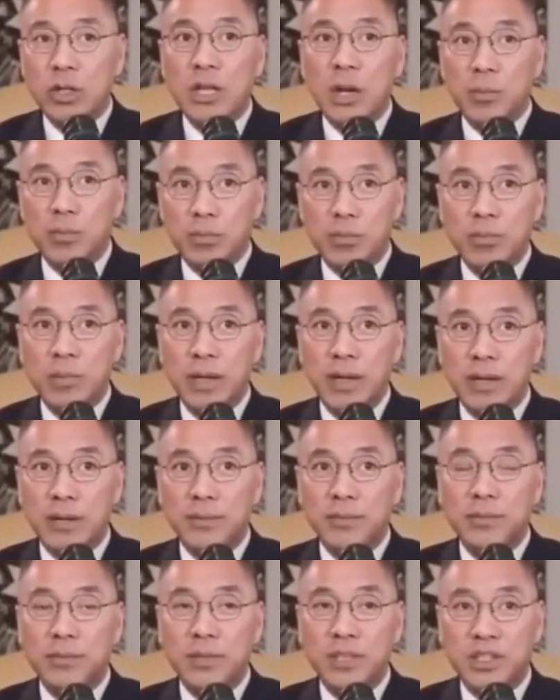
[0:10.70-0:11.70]
共产党不灭，
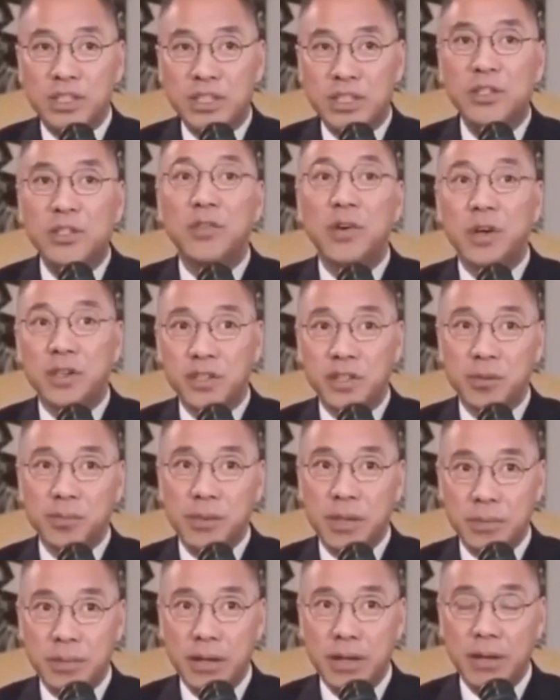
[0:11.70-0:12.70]
西方将
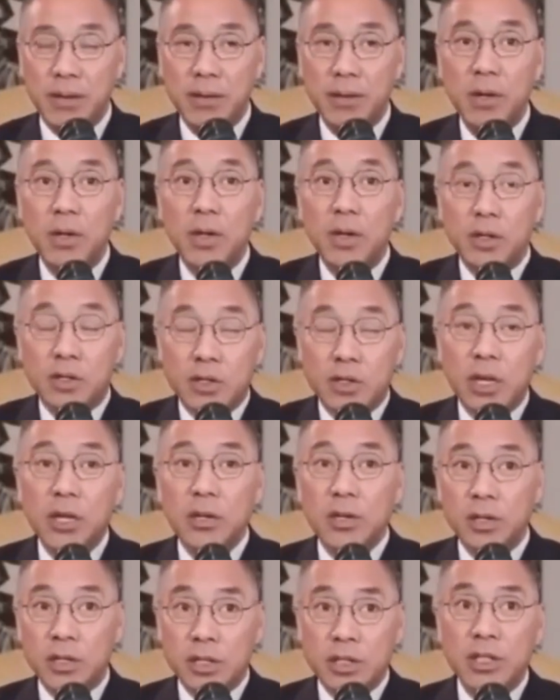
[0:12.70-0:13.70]
灭。
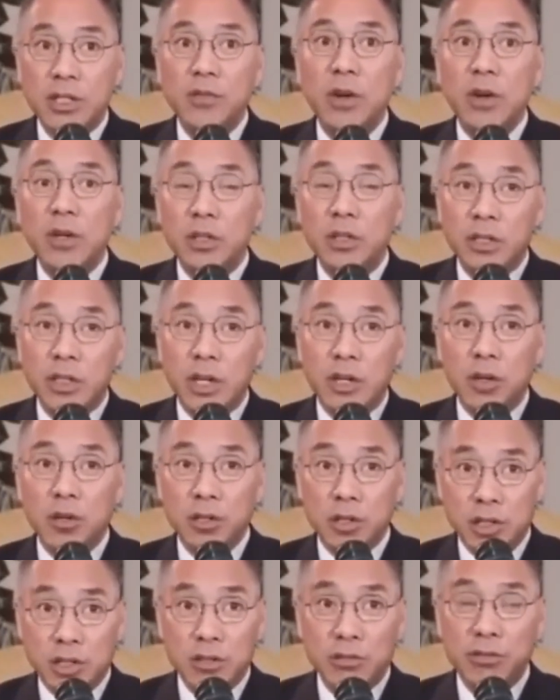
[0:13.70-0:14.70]
这个西方世界
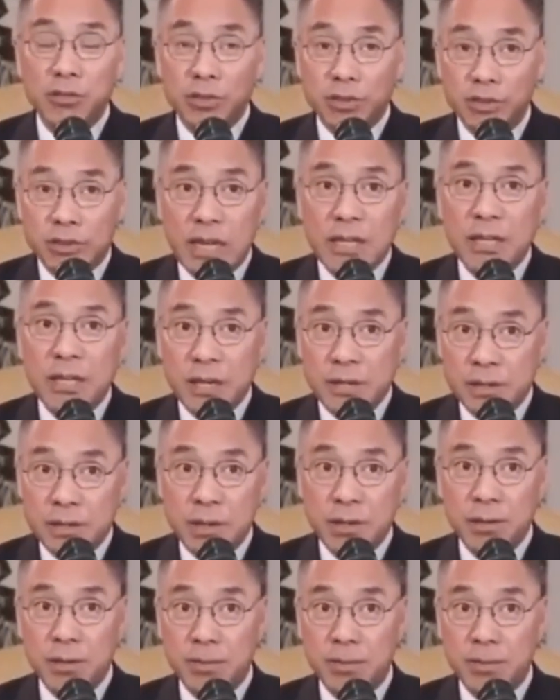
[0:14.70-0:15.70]
要停止三件
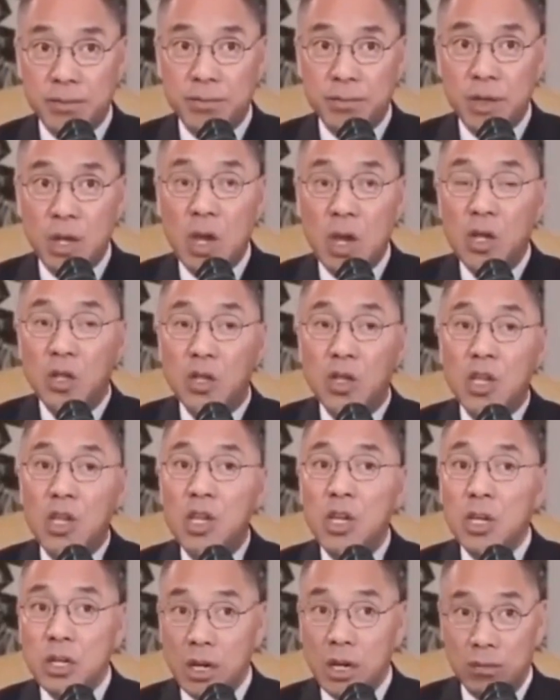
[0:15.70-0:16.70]
事：
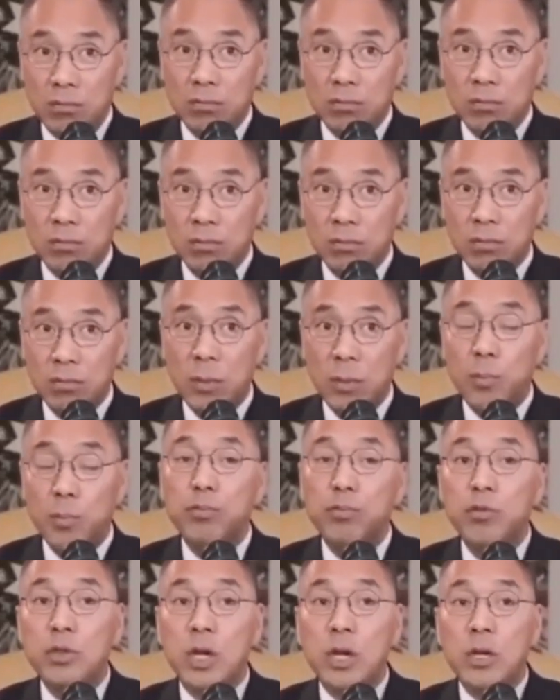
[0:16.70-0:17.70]
第一个，
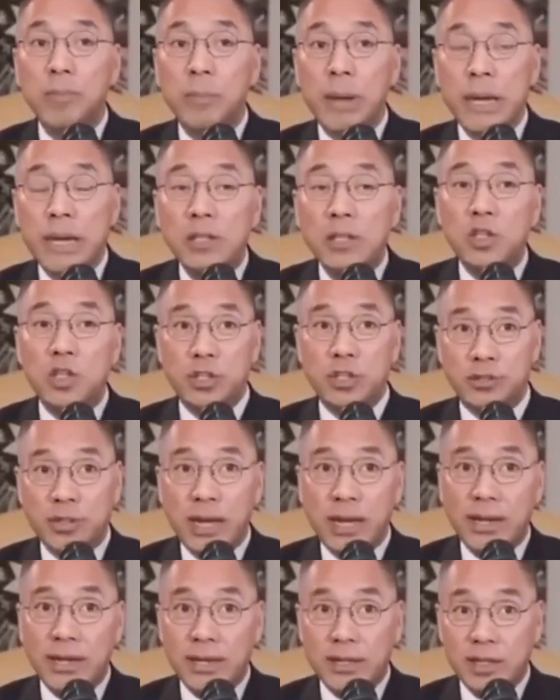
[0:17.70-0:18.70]
不能媒体
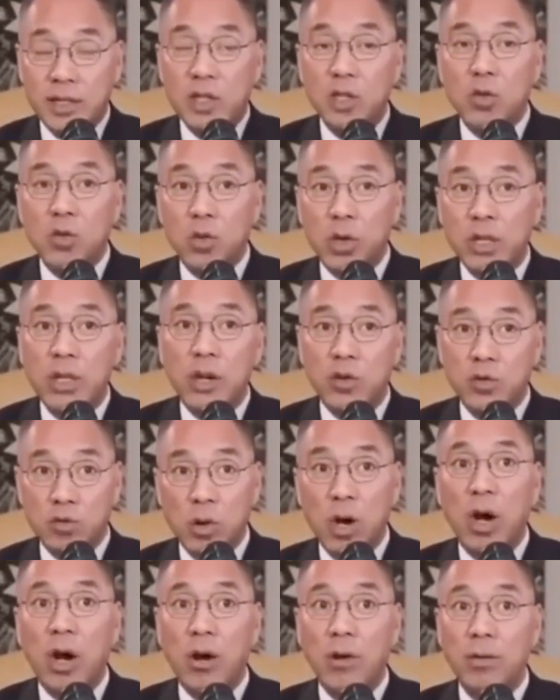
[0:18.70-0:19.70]
再替共产党
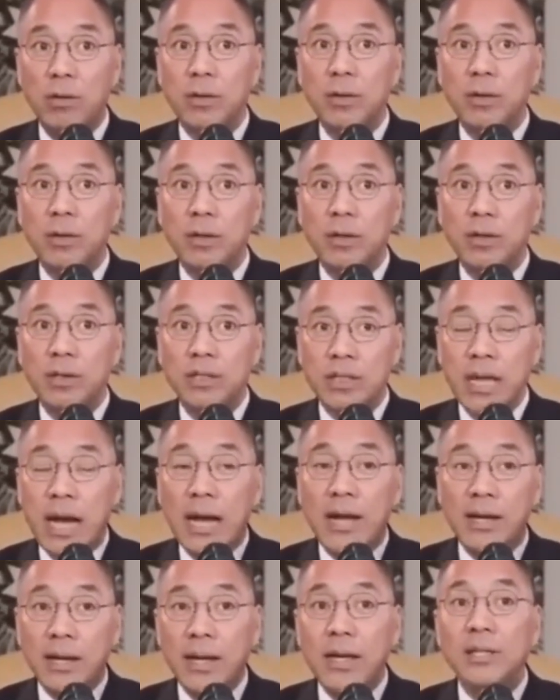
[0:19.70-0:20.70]
说好，
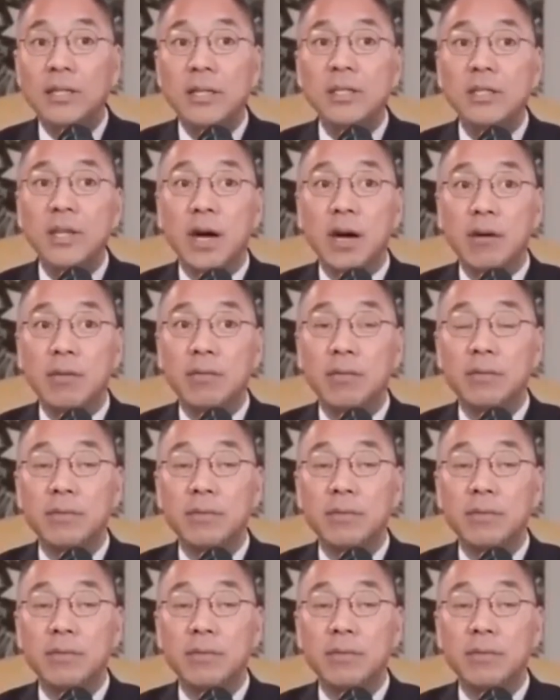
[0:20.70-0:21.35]
掩盖真相，